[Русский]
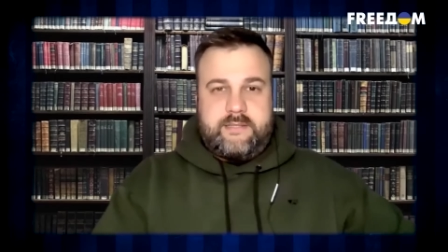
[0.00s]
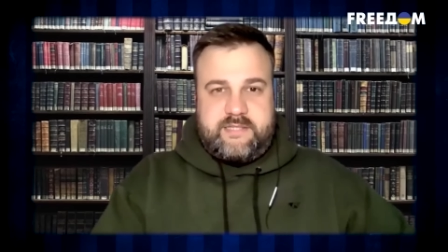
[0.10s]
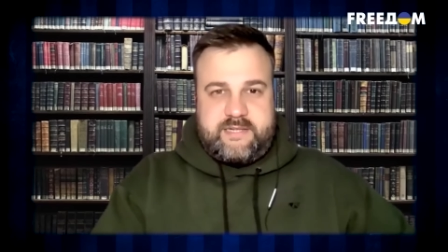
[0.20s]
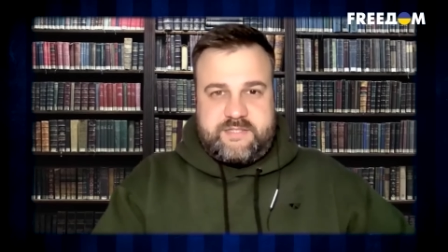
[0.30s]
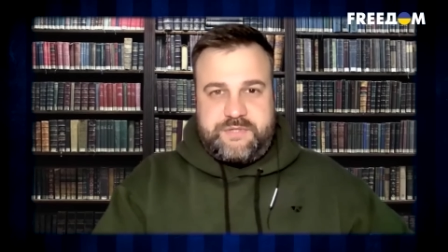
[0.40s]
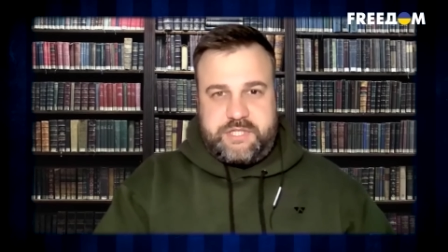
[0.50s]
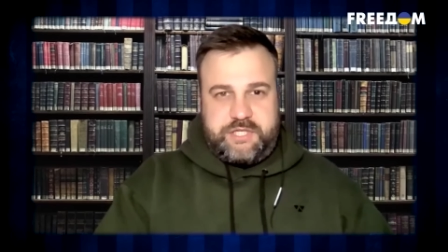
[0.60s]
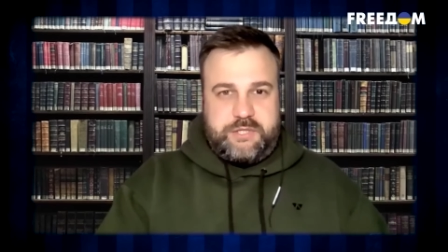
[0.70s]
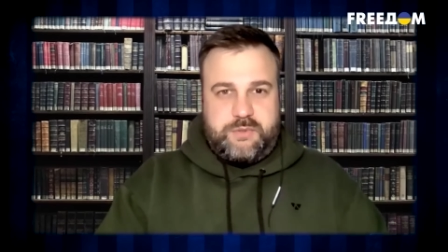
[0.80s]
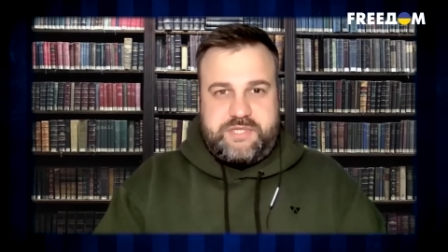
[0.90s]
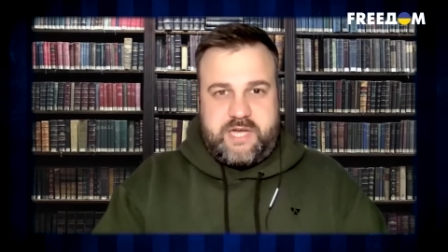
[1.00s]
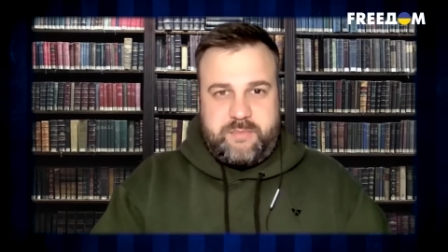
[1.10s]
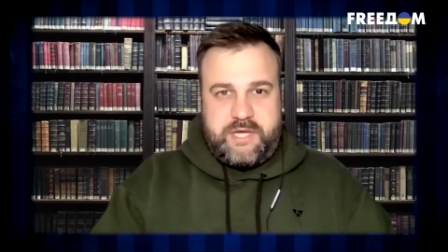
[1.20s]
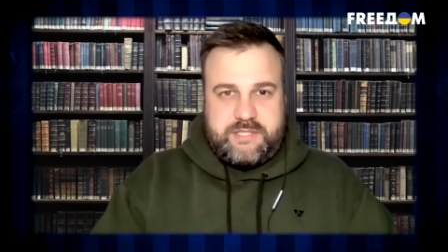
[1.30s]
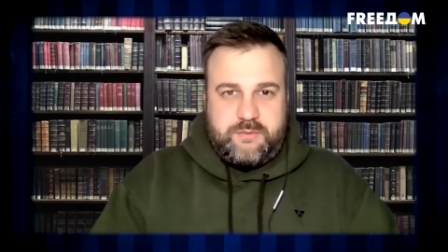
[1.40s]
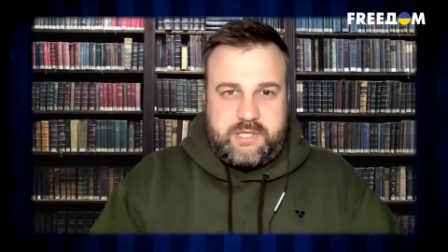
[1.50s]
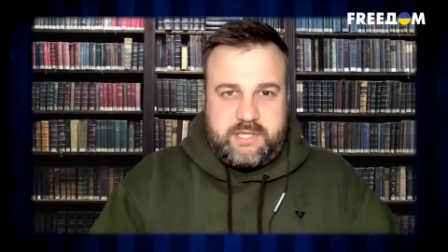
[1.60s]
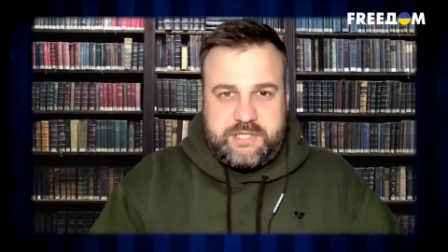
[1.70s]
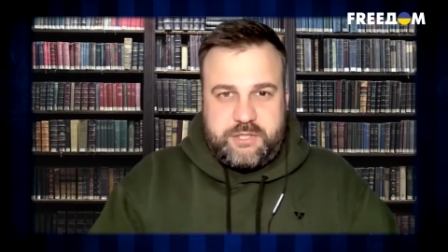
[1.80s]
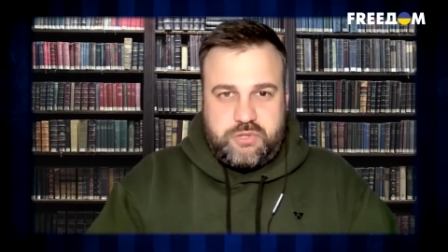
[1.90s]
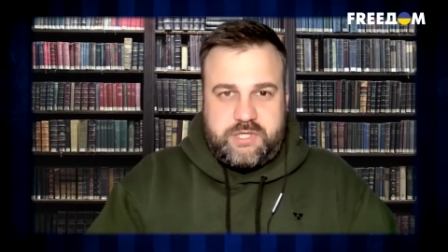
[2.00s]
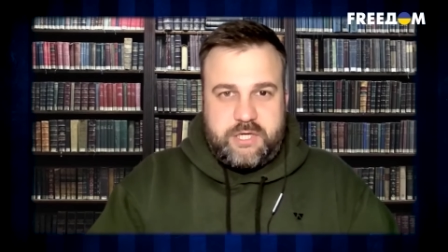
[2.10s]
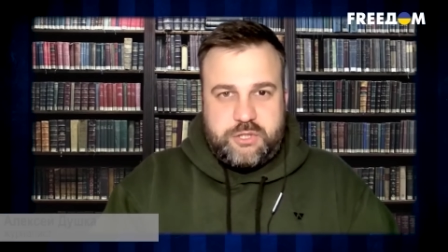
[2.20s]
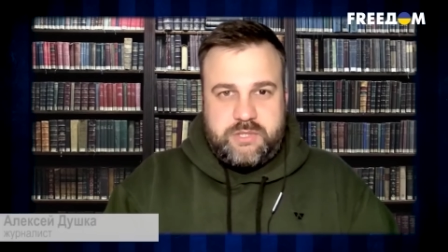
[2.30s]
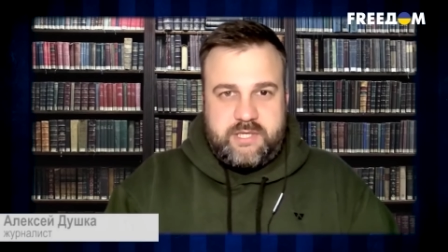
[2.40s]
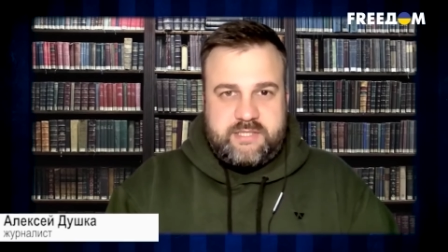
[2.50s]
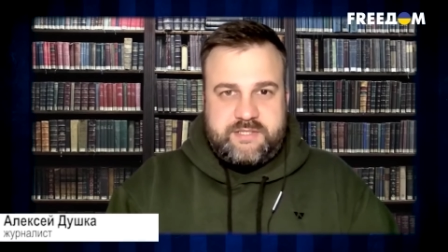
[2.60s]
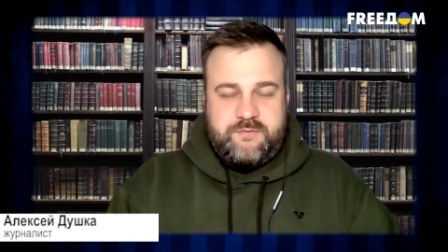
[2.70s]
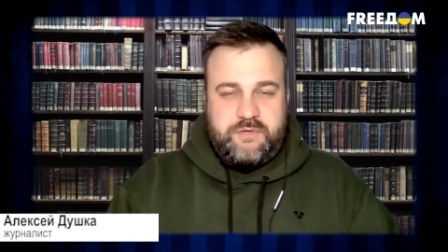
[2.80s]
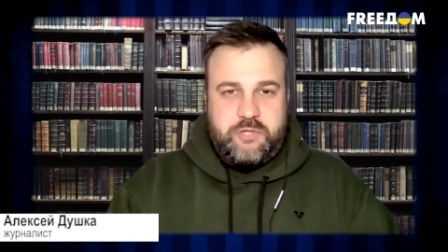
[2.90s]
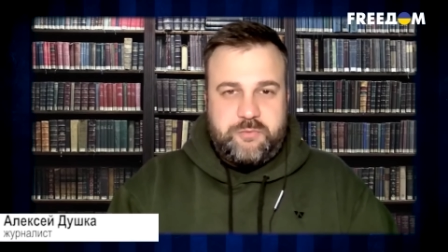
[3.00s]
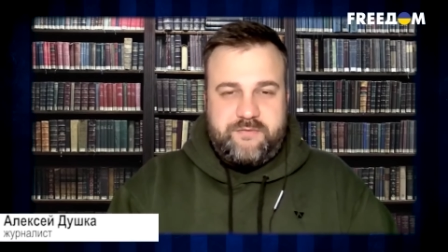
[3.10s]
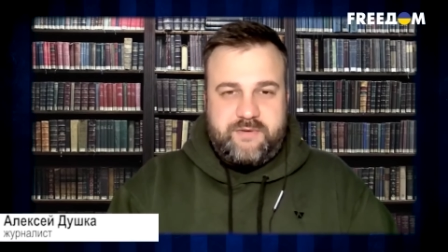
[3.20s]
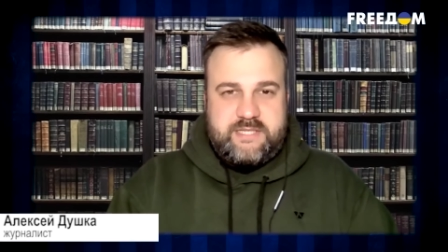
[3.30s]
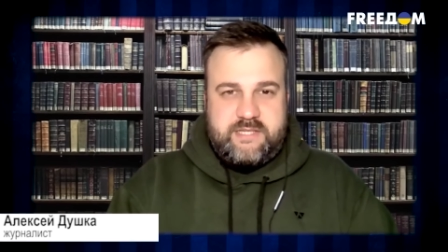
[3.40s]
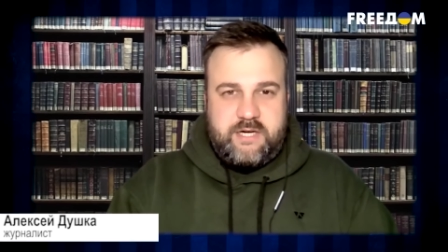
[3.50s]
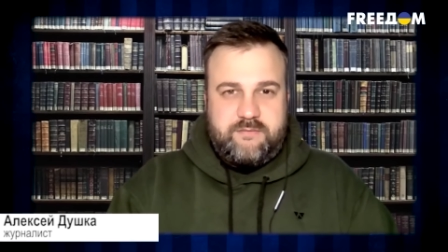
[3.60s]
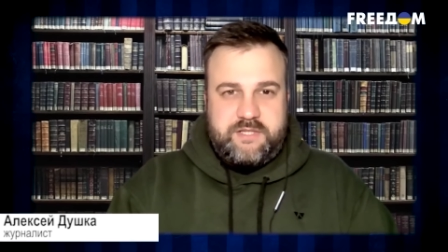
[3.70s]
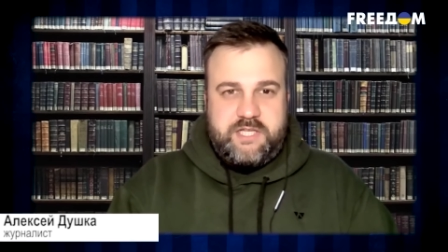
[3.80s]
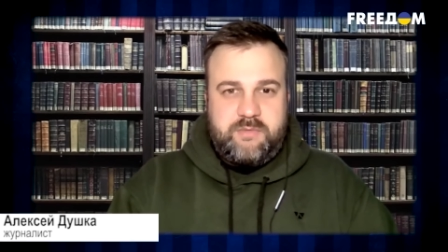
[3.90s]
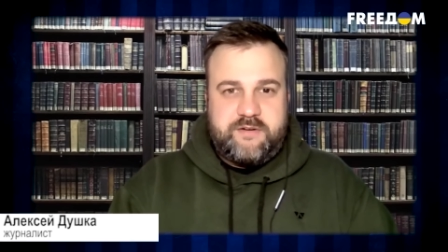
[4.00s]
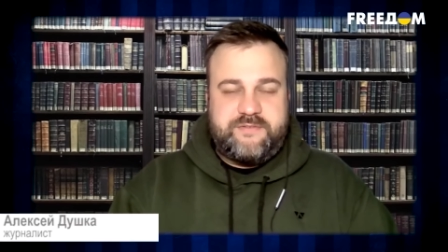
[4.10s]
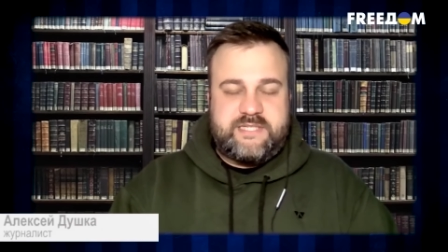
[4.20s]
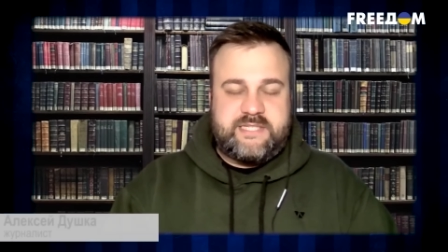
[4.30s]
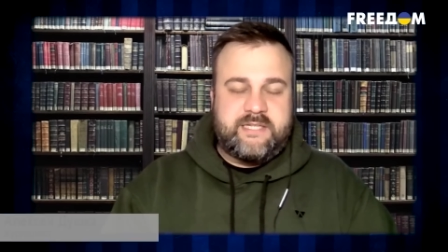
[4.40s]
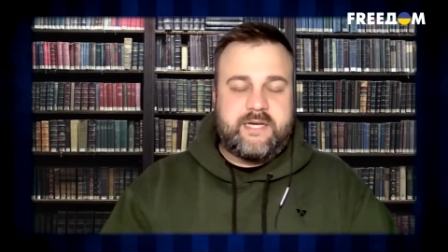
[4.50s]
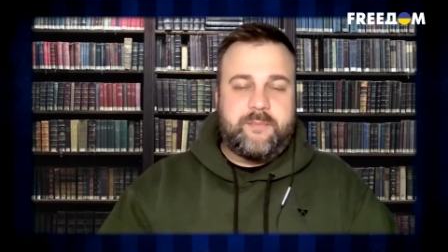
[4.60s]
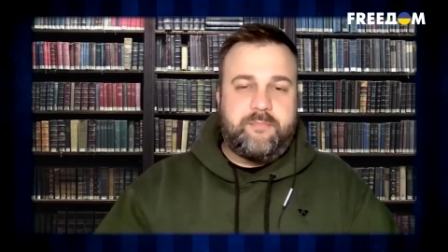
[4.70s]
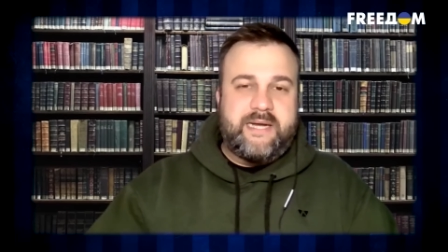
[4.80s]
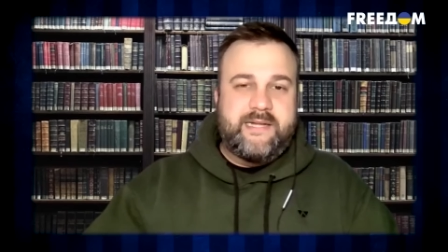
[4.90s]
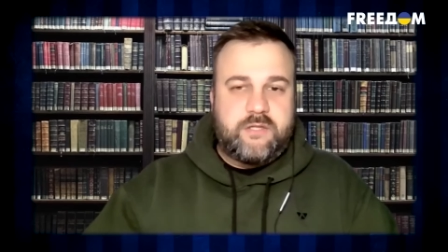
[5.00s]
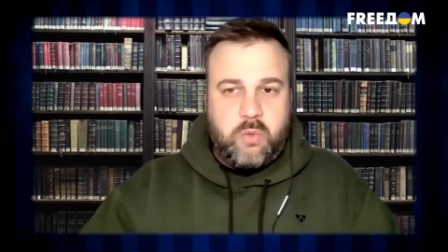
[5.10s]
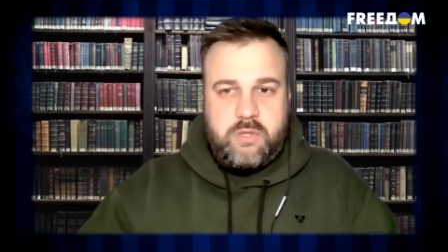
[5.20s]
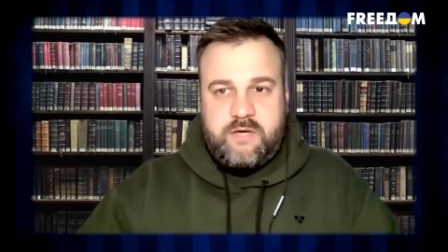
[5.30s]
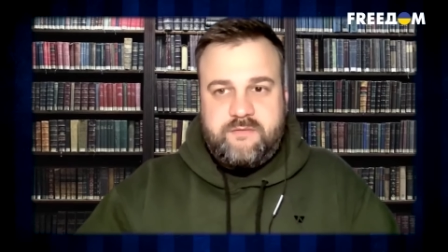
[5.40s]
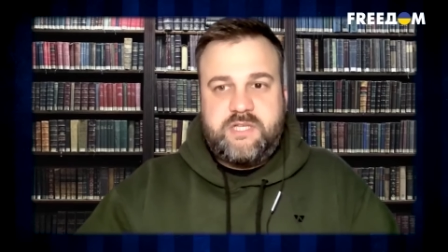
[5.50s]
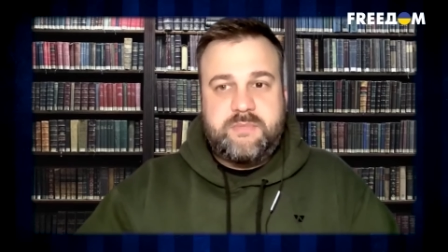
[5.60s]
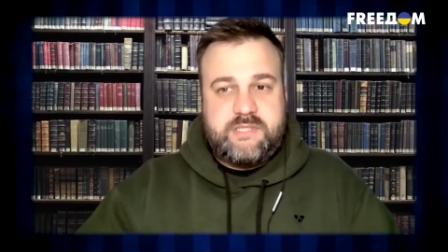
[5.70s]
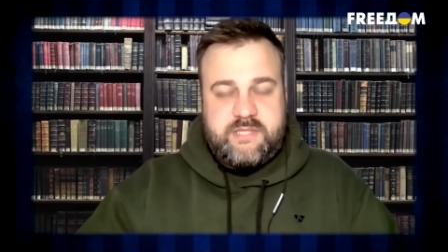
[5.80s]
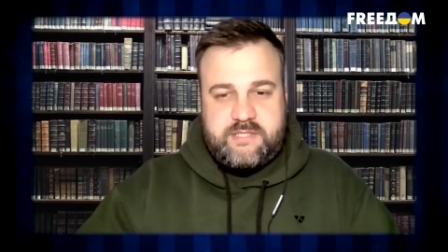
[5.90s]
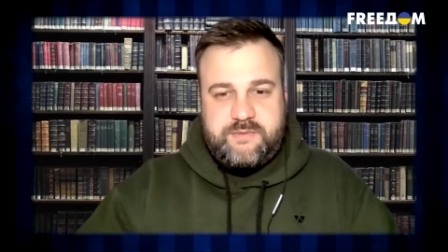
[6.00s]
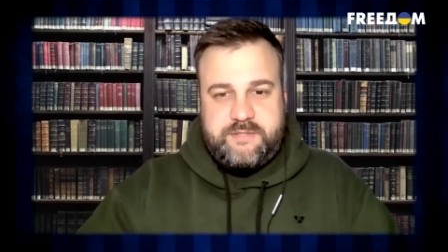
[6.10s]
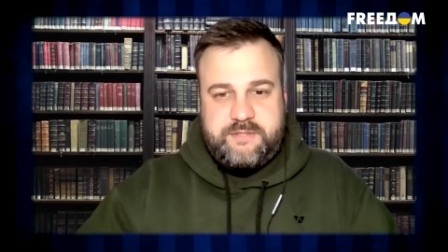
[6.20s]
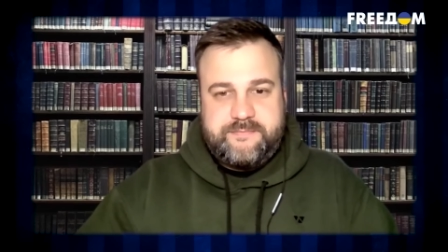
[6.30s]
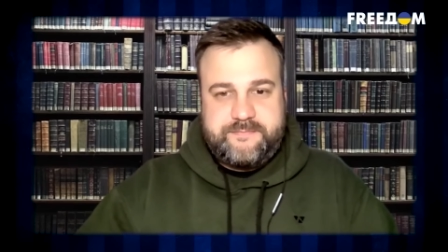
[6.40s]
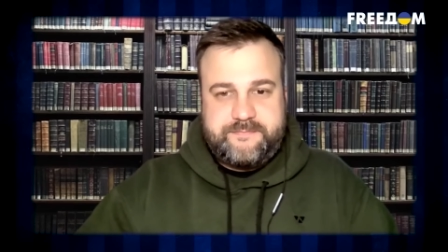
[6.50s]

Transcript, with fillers: Здравствуйте, дорогие друзья. Меня зовут Алексей Душка, я журналист. Сегодня у меня в гостях Владимир Фисенко, политолог. Владимир, здравствуйте.